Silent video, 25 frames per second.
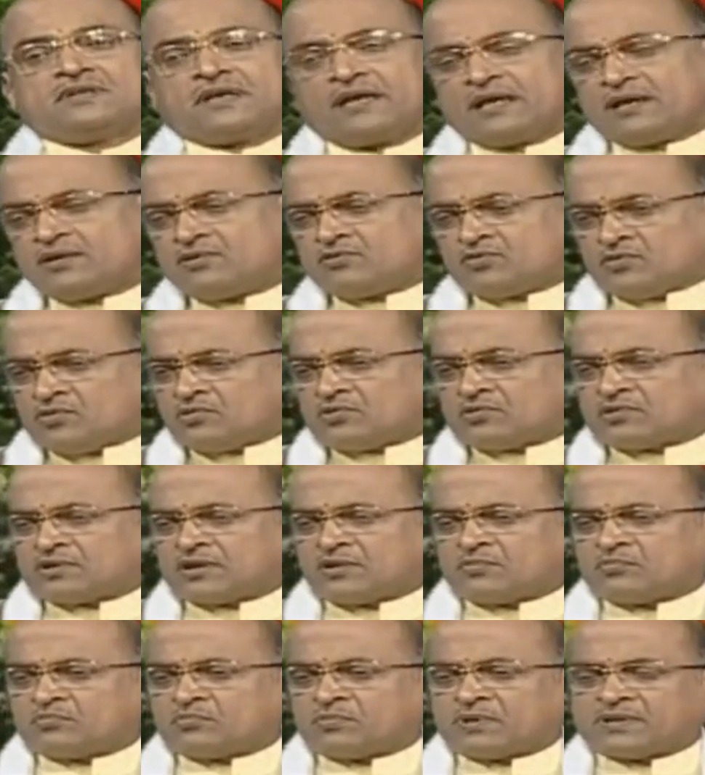నిన్ను
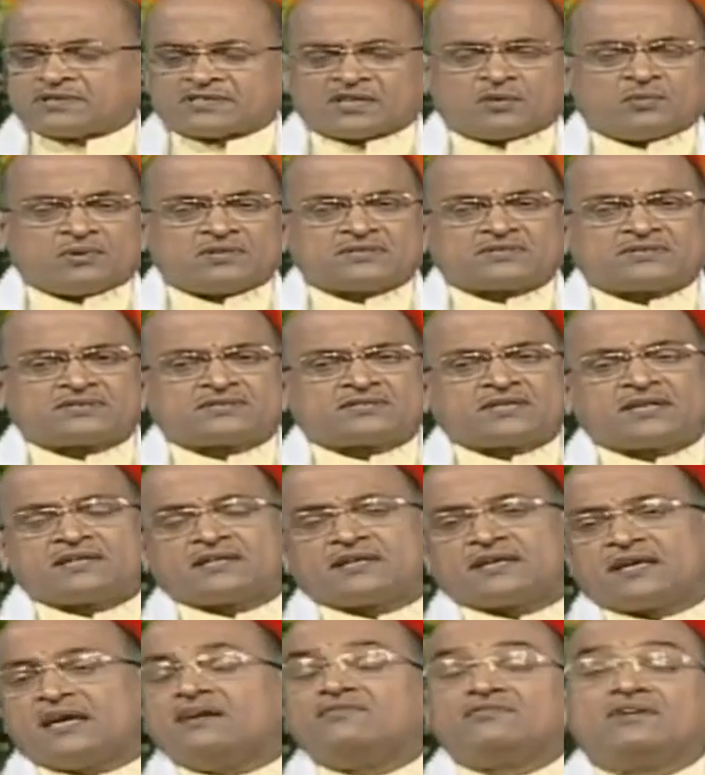నమ్మి సమస్త
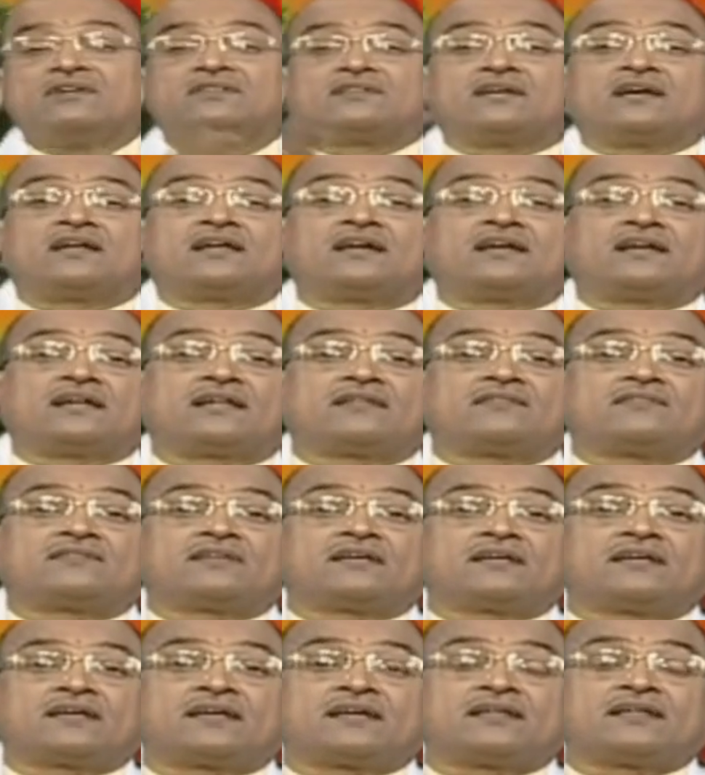దేవతల
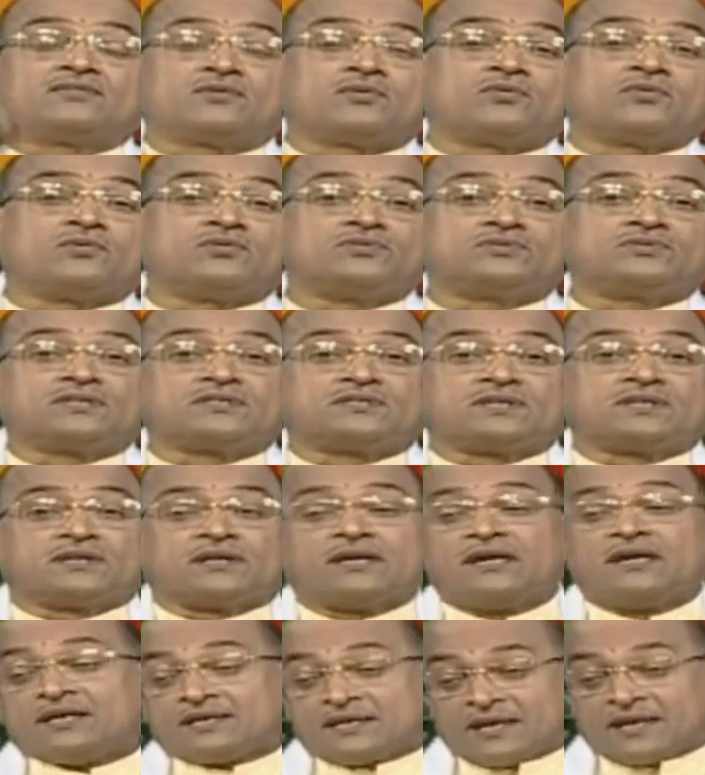నిందే ద్రోషితిన్
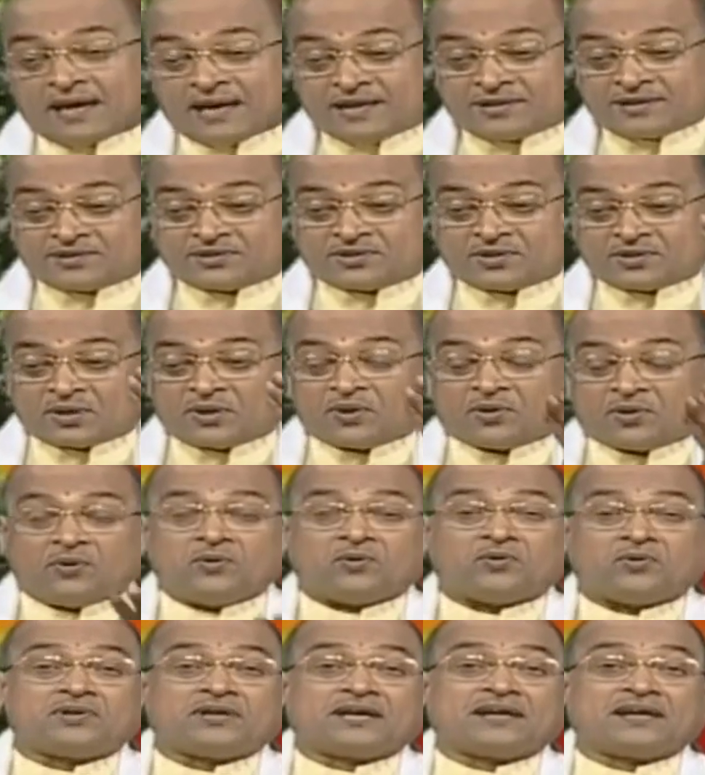యాత్రలో
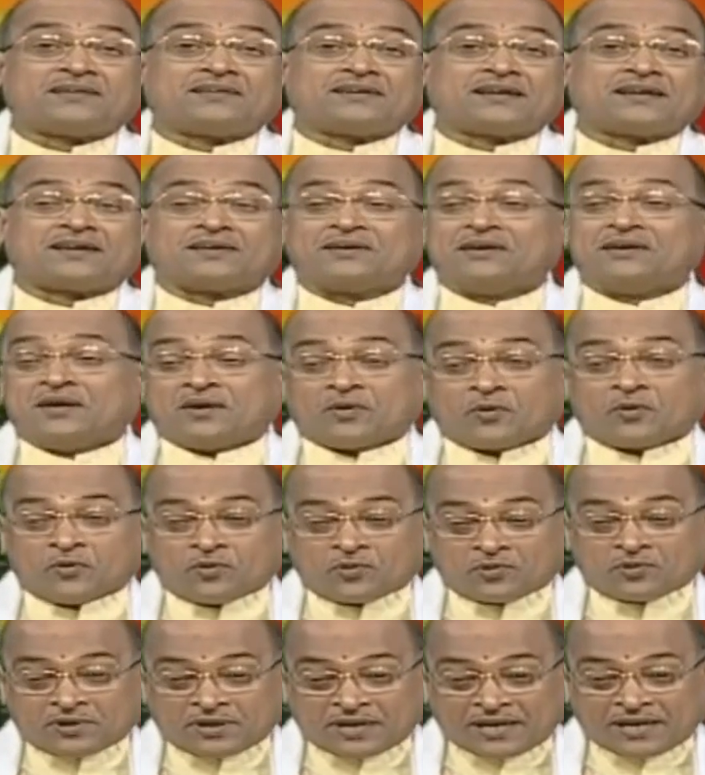ఎన్నన్
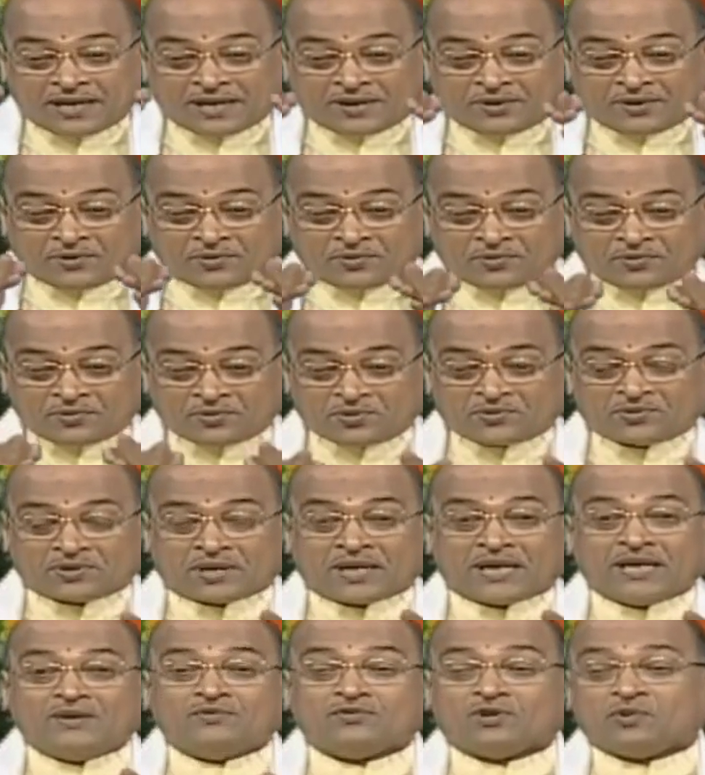గుండెల నుండు
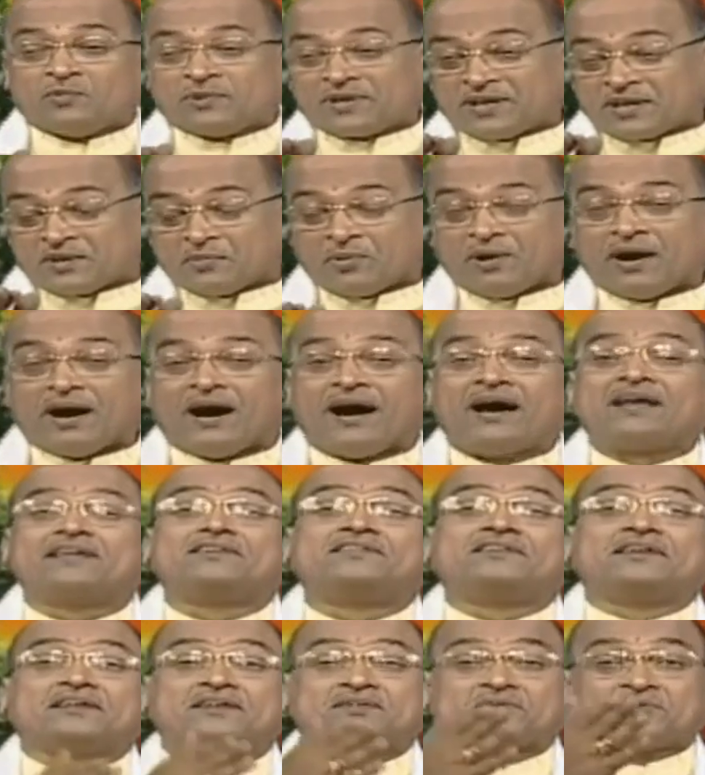దైవమని
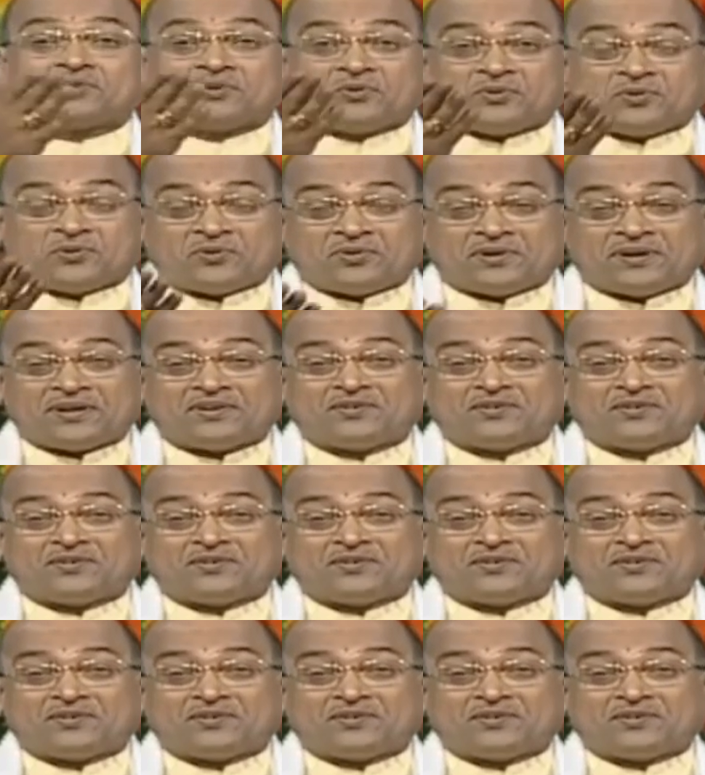భార్యన్ కూడా